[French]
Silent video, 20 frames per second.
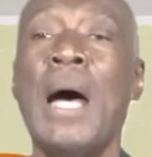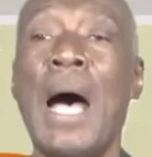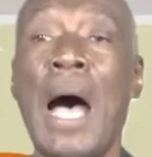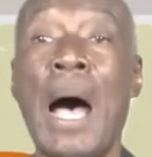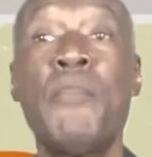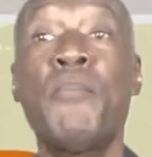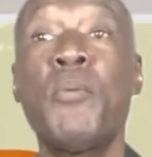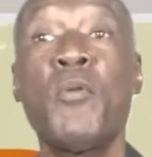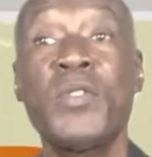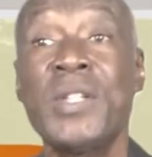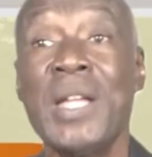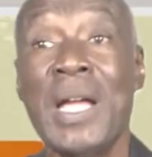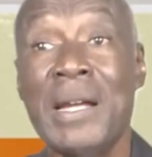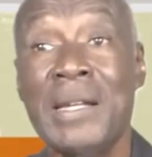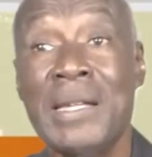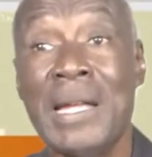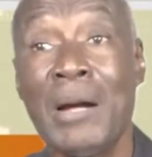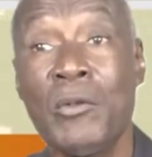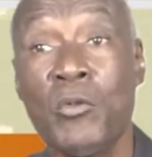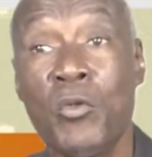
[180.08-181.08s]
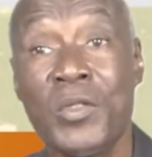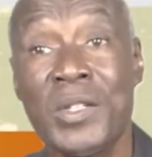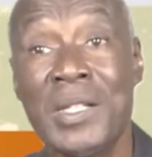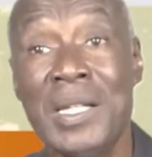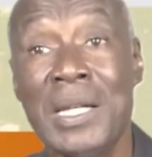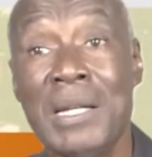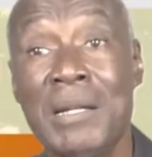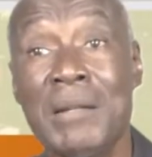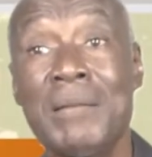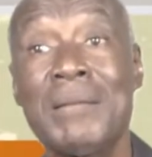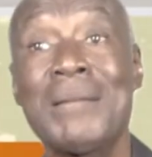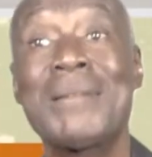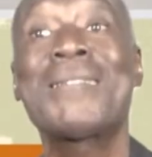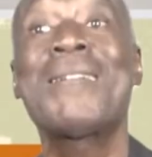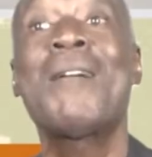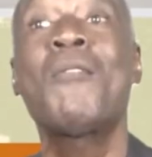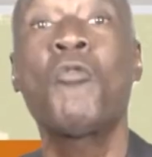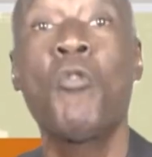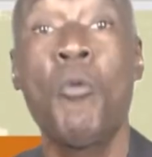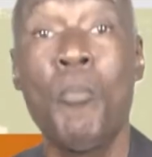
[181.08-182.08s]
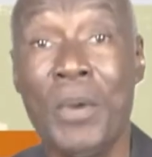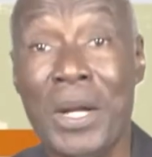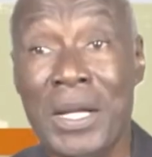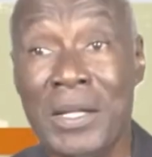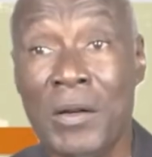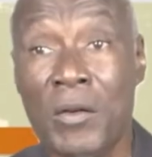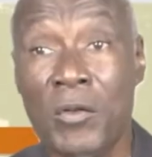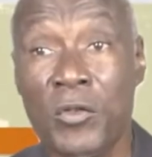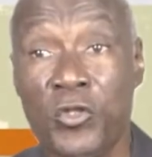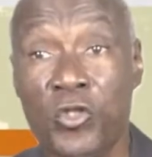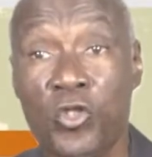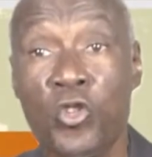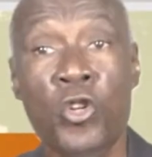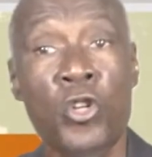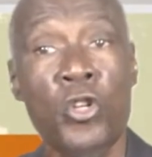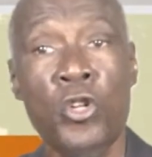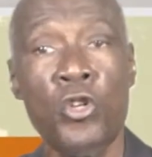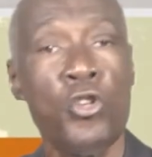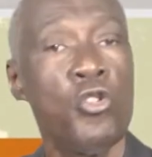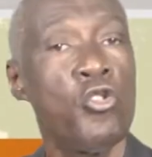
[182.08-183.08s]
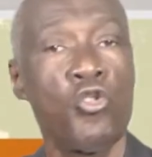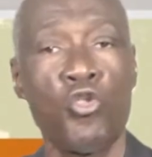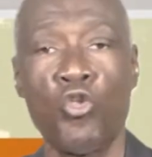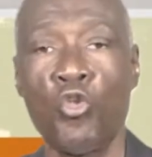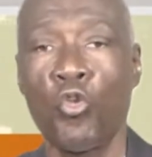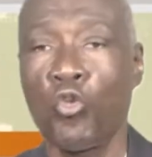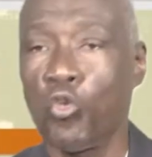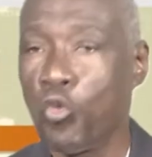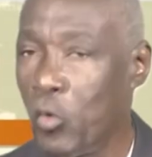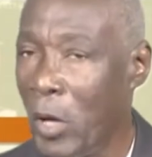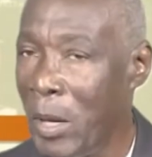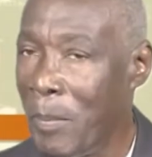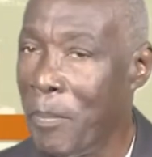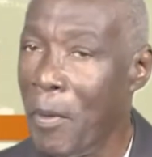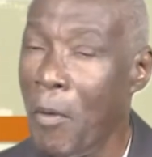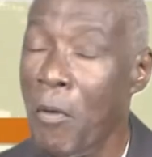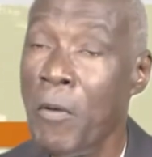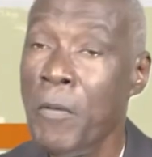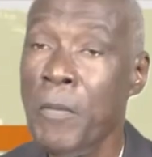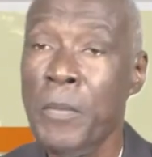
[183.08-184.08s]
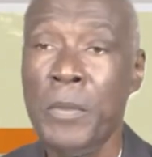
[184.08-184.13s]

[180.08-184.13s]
a posé un diagnostic sans complaisance sur tous les ponts